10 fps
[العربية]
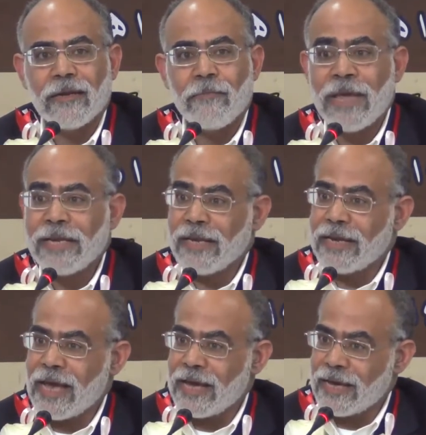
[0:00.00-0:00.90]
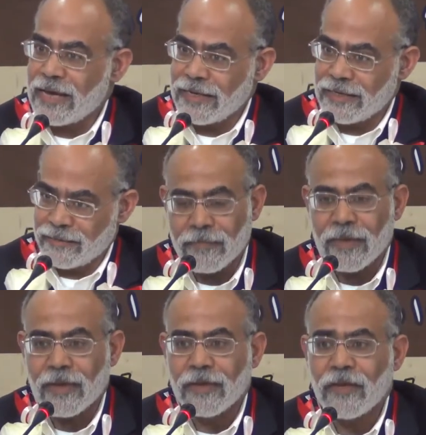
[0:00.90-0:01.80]
مدح الاخرين
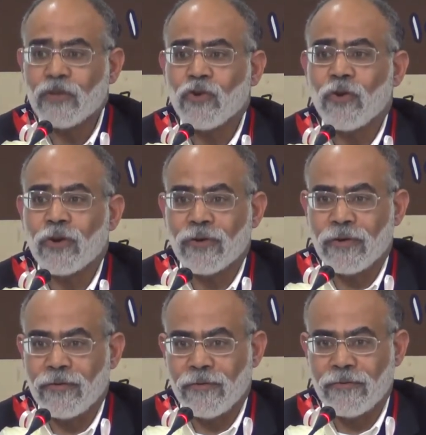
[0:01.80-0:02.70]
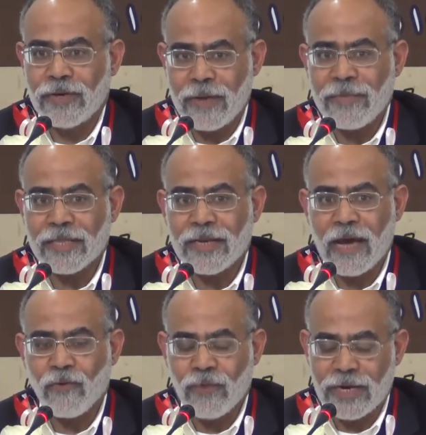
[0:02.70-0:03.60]
يشعر في النمط
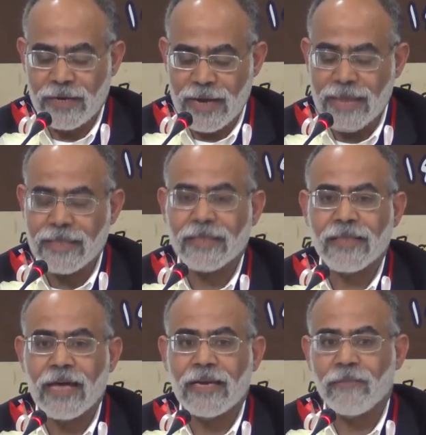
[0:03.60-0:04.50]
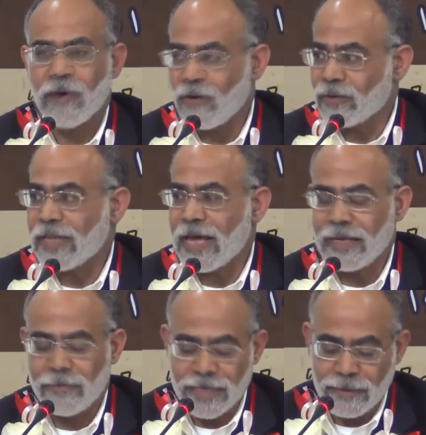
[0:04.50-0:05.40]
الأول هذا الطالب أو
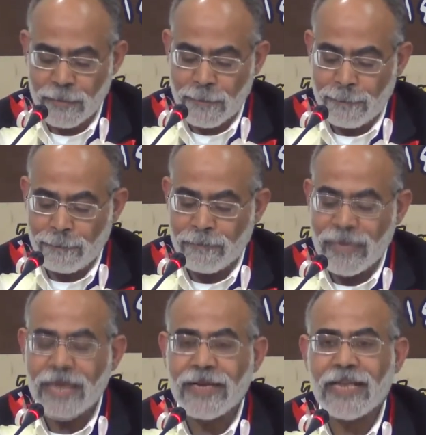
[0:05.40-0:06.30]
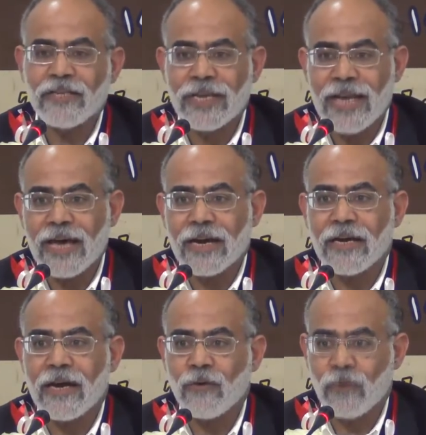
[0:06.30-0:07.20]
الطالبة بأن
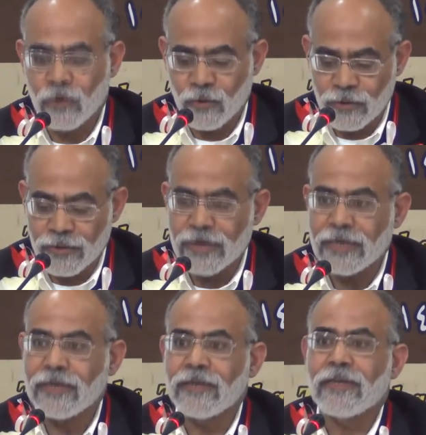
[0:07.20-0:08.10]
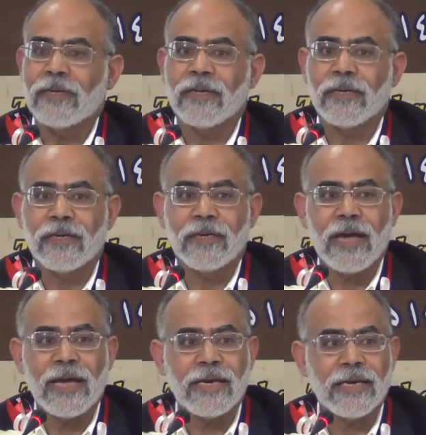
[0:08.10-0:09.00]
الجدارة أو القدرة آه،
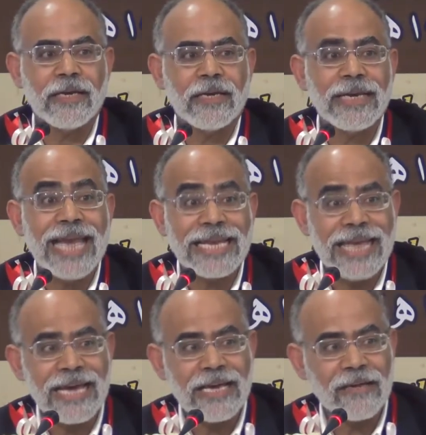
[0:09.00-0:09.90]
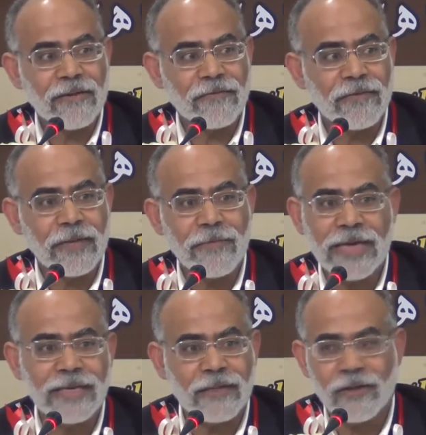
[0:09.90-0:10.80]
على الأداء في
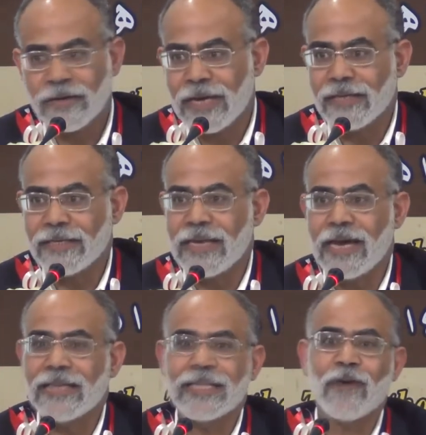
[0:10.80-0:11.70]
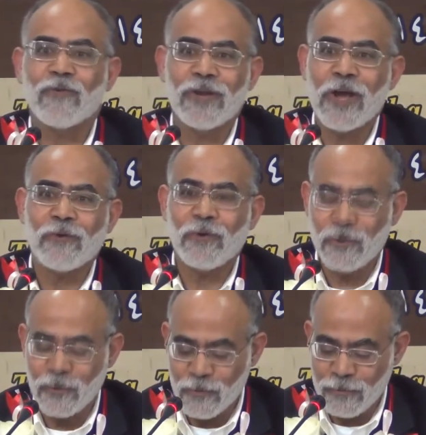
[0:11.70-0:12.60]
مادة الرياضيات أو
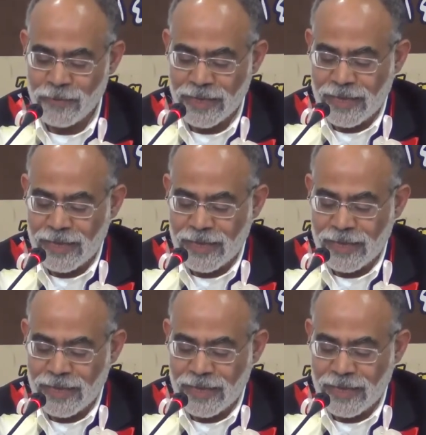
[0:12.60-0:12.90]
العلوم